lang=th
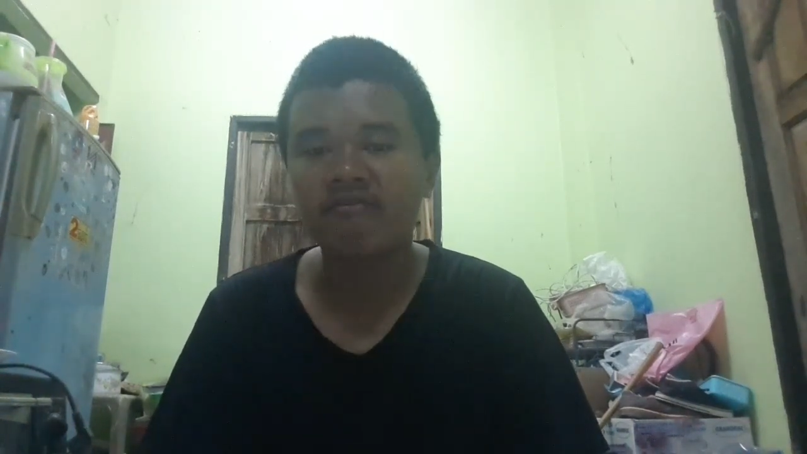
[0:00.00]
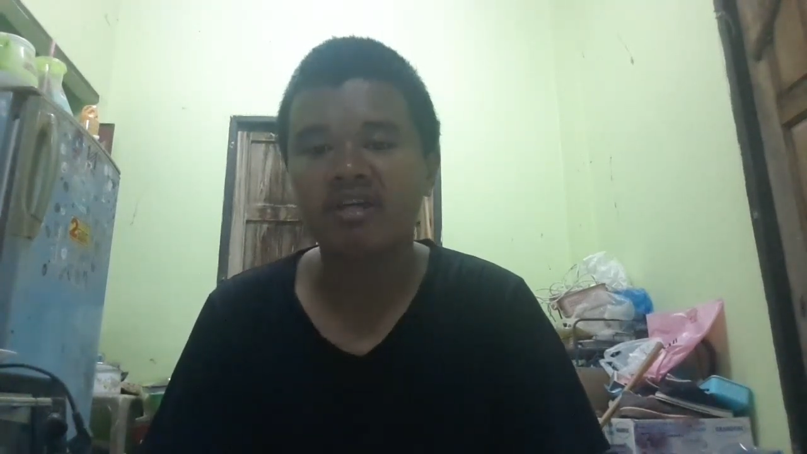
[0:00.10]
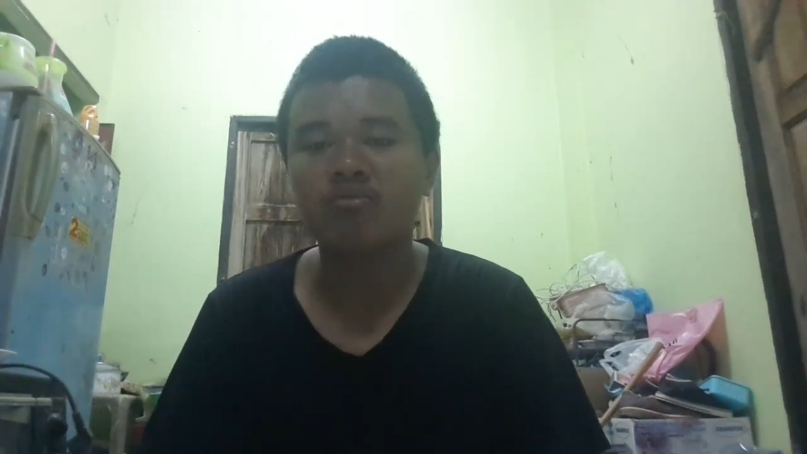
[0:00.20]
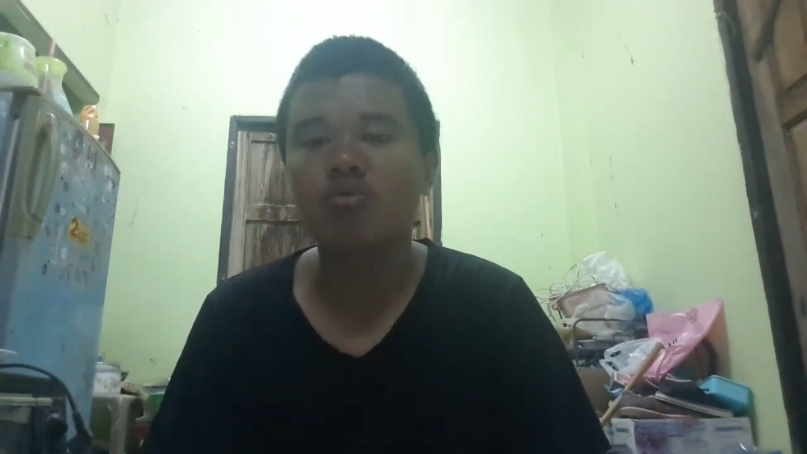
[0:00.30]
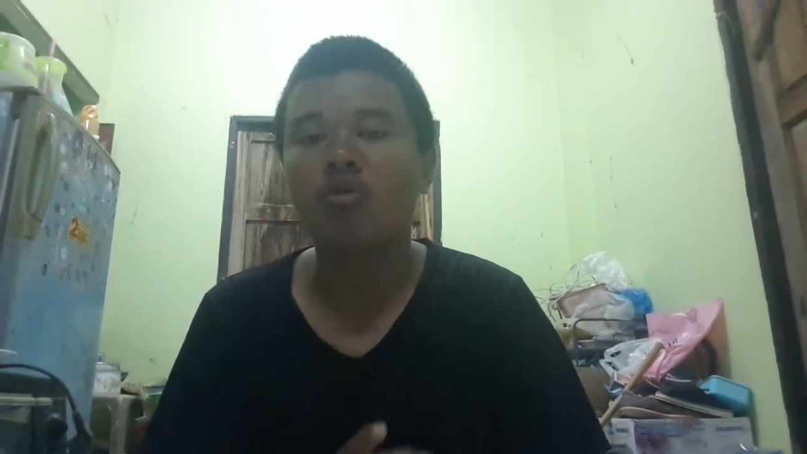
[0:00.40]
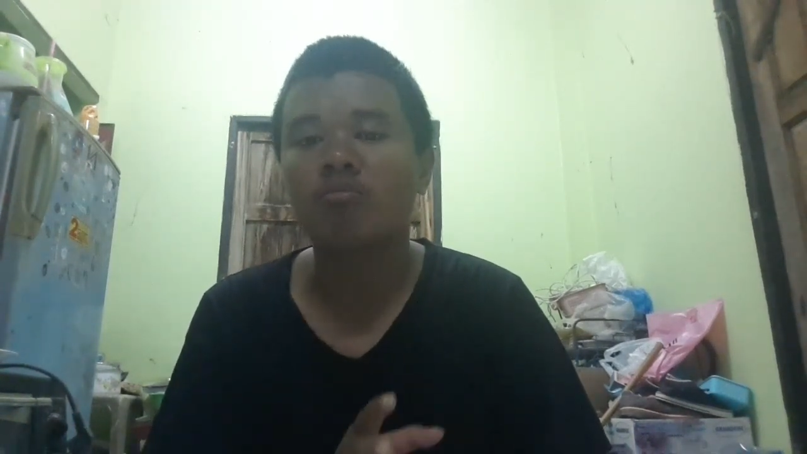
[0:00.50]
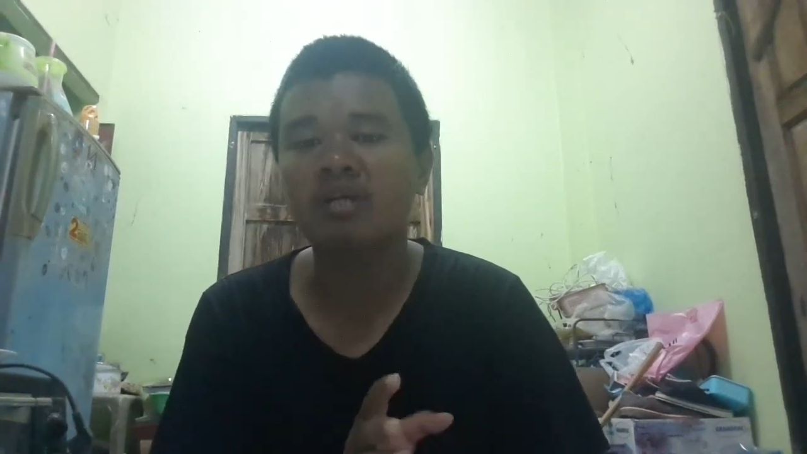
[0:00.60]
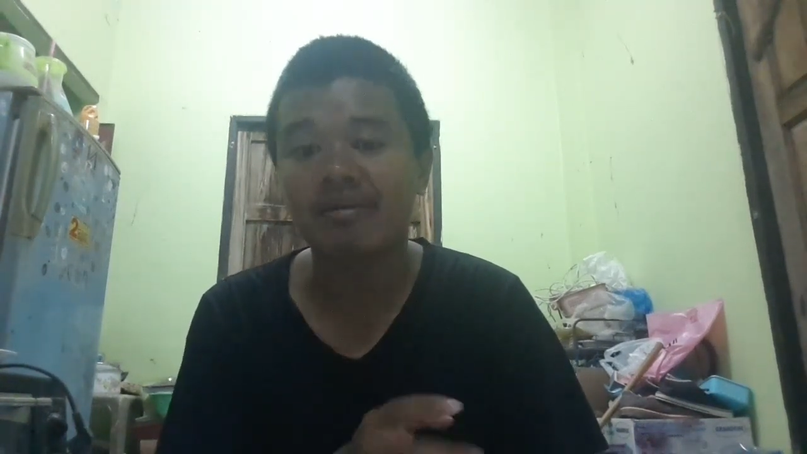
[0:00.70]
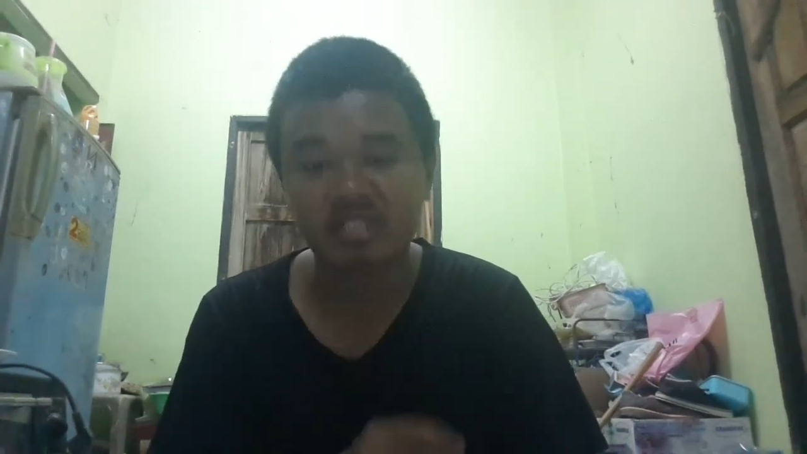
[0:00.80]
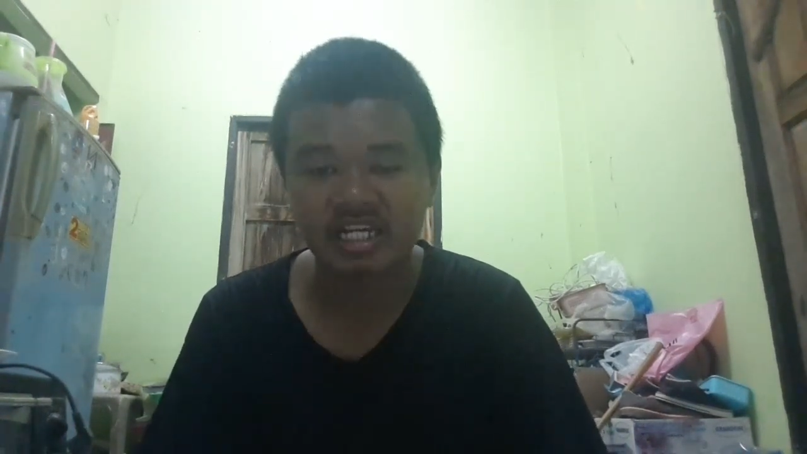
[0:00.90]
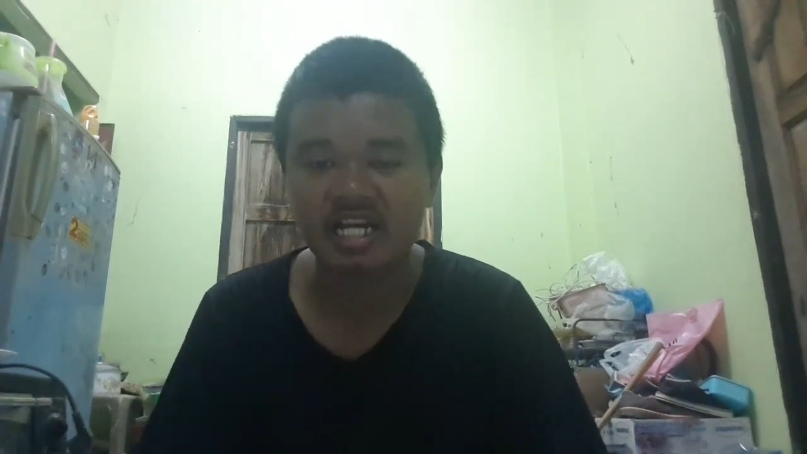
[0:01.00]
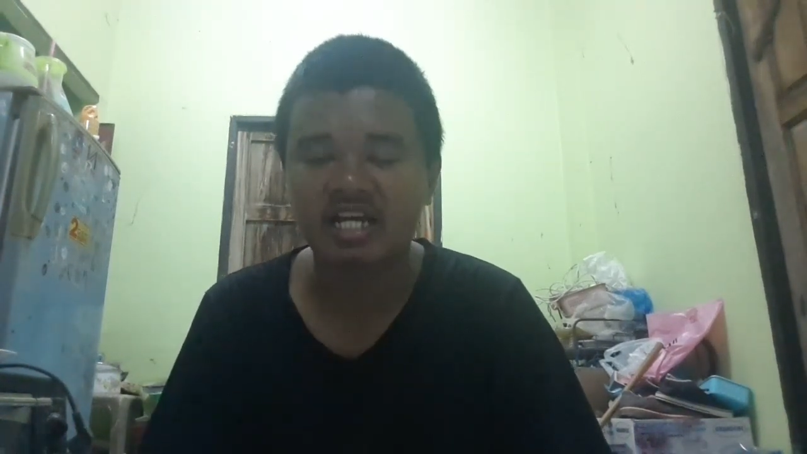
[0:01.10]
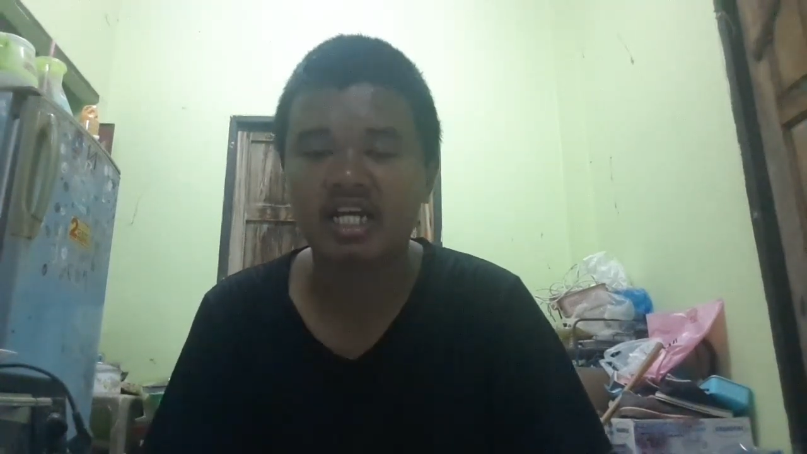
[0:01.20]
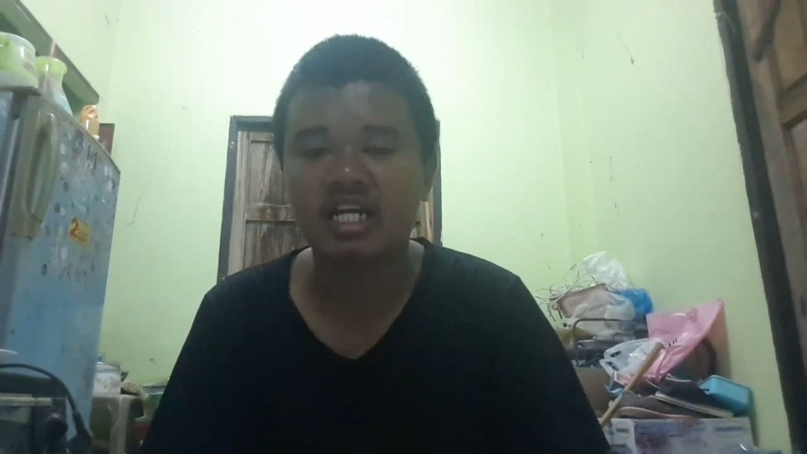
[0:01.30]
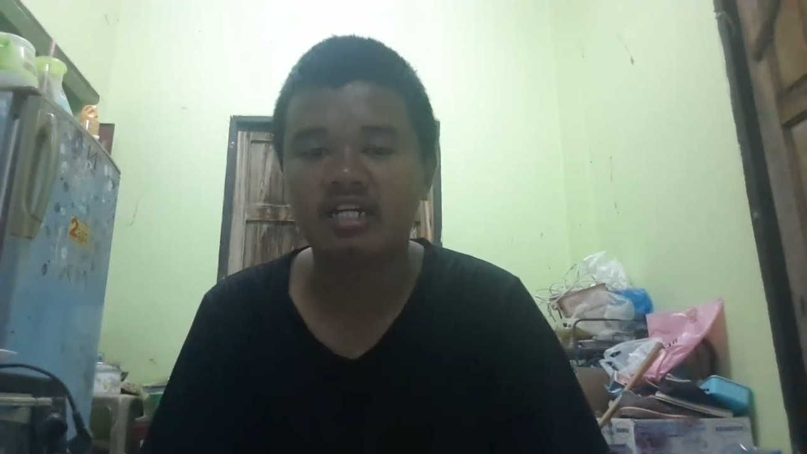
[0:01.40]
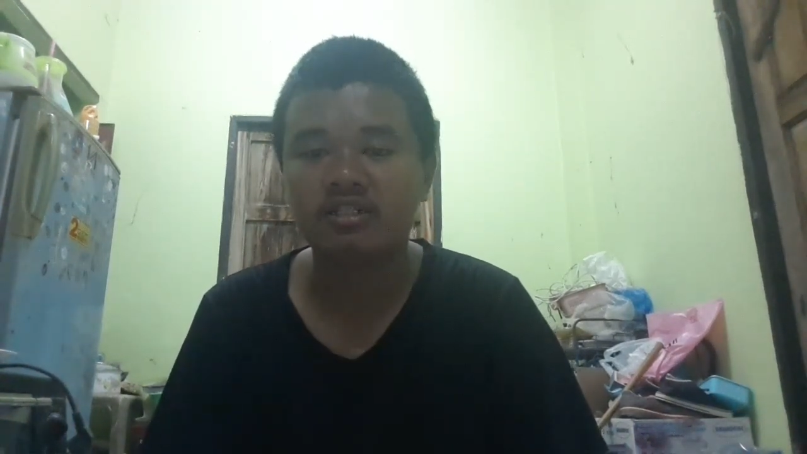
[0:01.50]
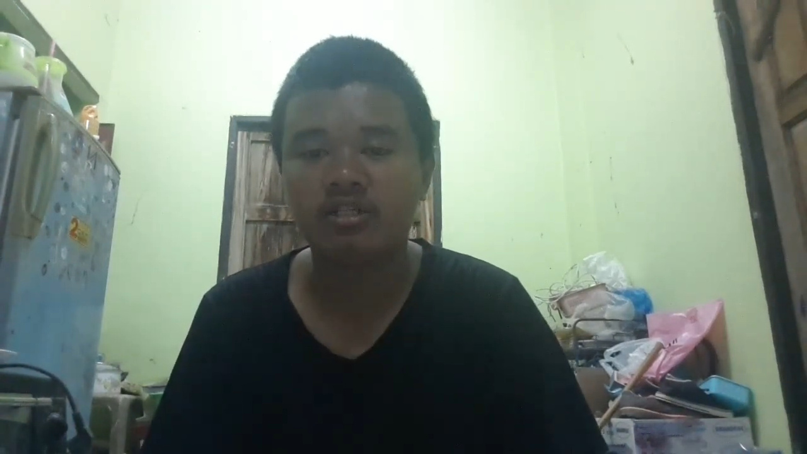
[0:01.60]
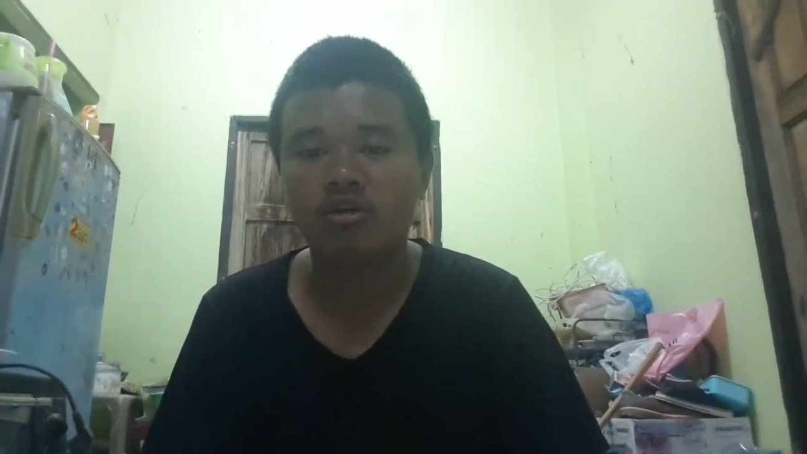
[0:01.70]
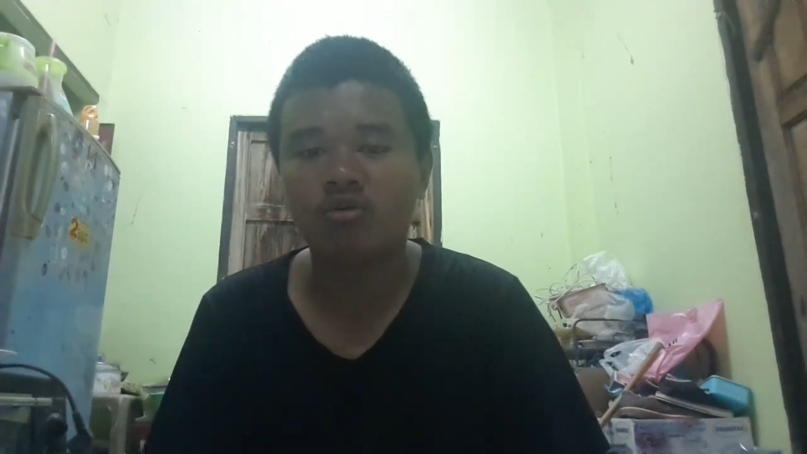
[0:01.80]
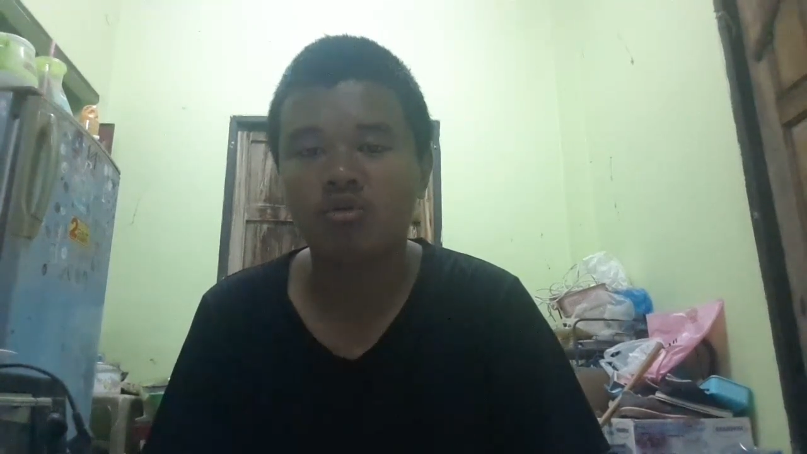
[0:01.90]
Facebook ผมกลับมาใช้งานได้ละ
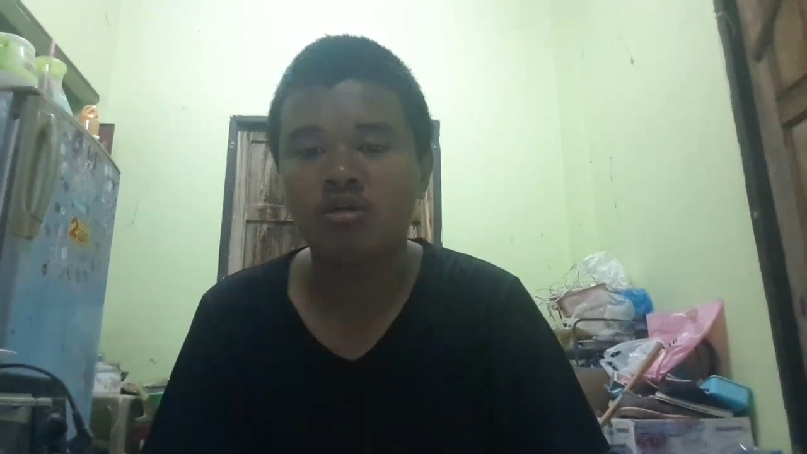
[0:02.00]
เดี๋ยว